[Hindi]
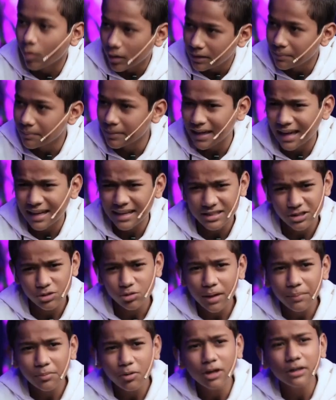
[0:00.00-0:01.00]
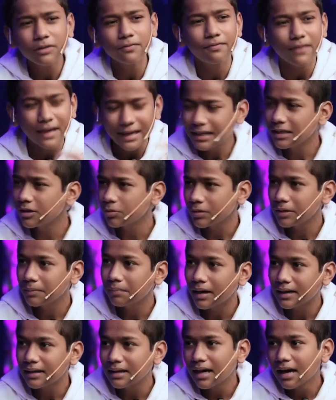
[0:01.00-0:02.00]
क्वांटम मैकेनिक्स तो आई एम नॉट वेरी इन टू इट
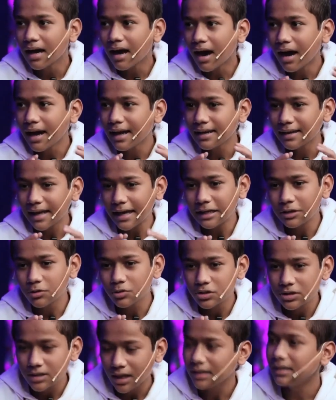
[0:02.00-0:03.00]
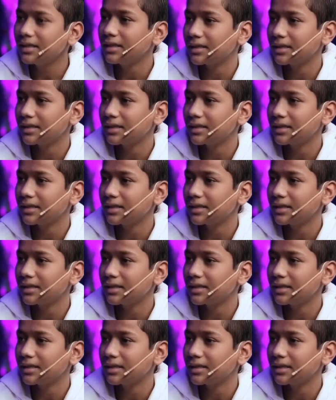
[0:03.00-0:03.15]
बट आई लाइक टू स्टडी